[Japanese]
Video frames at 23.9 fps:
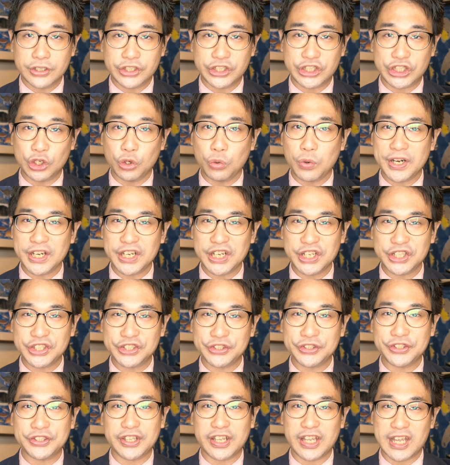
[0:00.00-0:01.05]
白ワニに
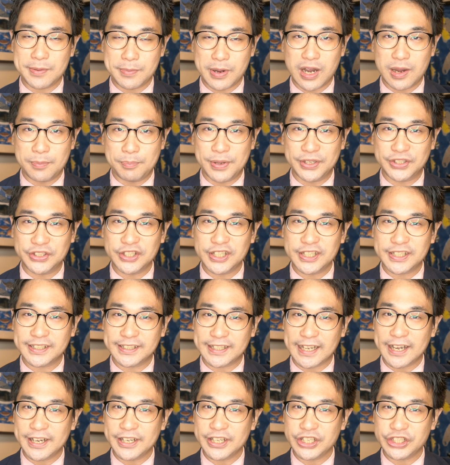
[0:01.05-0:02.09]
ついて言えば別に
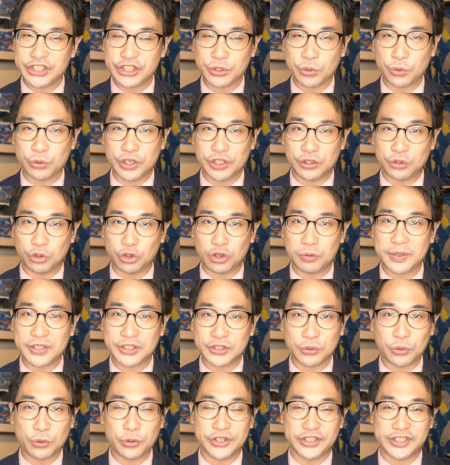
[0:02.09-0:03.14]
山陰地方に特
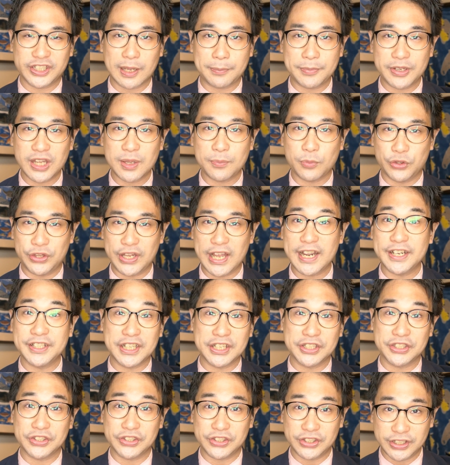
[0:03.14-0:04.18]
別多いサメでもない
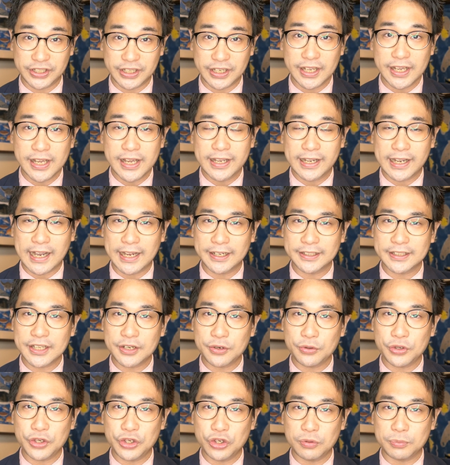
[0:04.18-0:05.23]
ですし、
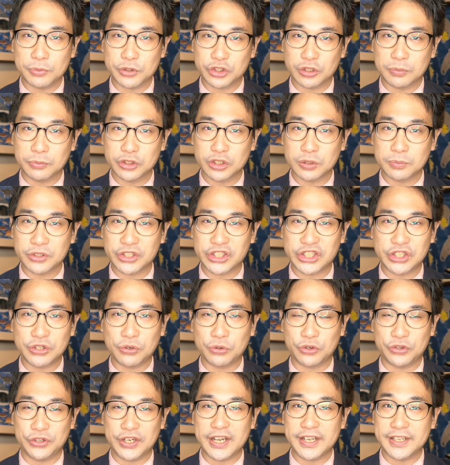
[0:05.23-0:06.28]
体の色もそもそも
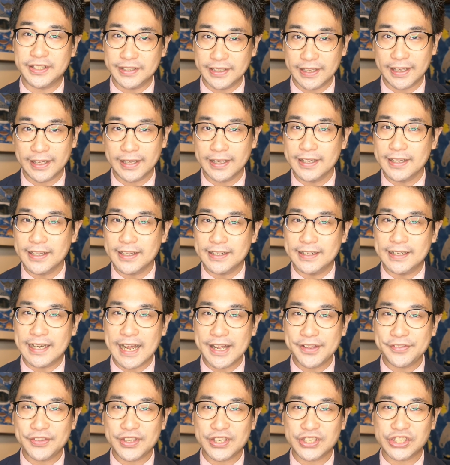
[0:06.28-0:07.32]
白くないんで、
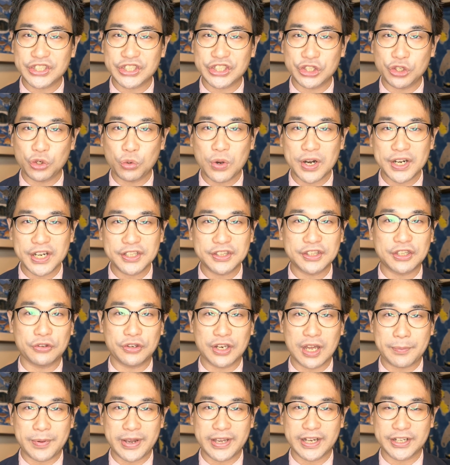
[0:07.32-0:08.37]
なんで白ワニって
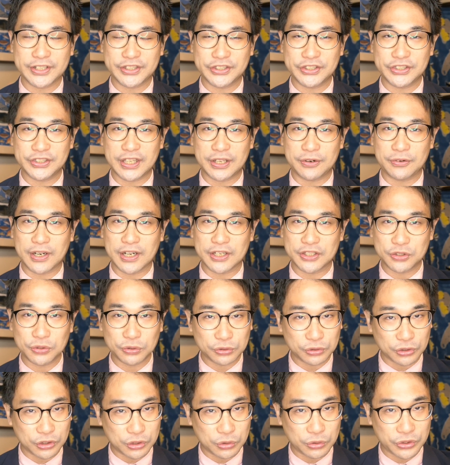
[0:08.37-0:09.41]
いう名前がついたのか
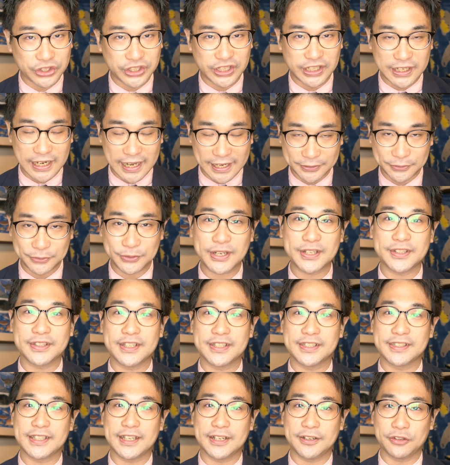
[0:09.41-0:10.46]
ちょっと正直謎なん
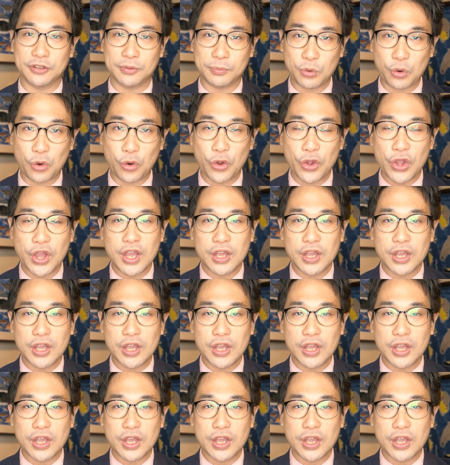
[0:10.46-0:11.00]
ですけれども、